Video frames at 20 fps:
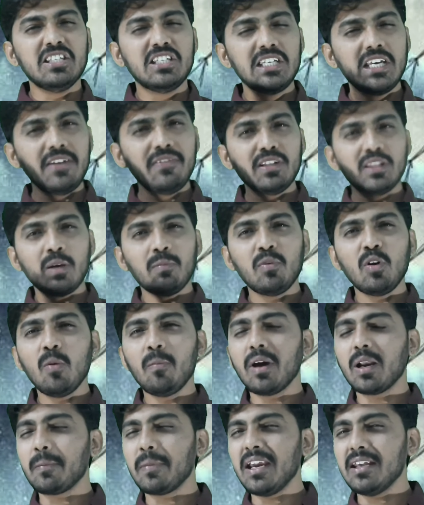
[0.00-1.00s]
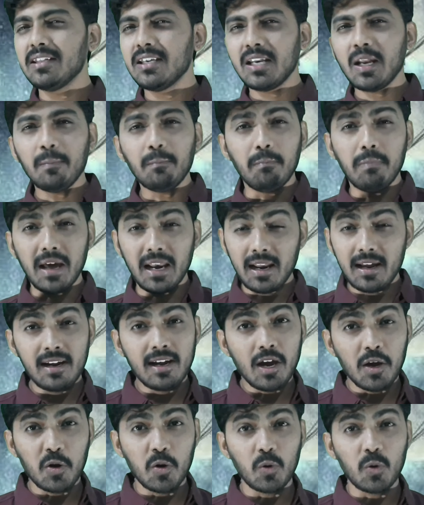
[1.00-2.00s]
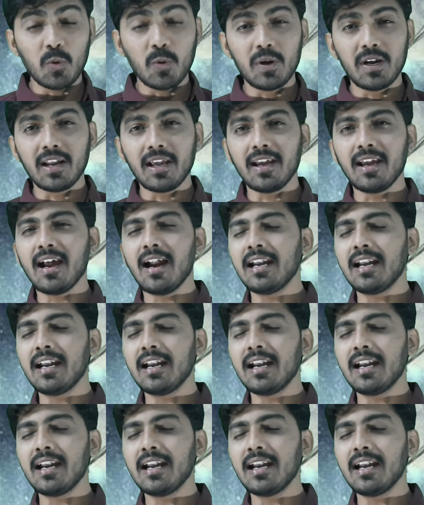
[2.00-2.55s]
జీవితంలో మనం ఏదైనా బలంగా కోరుకుంటే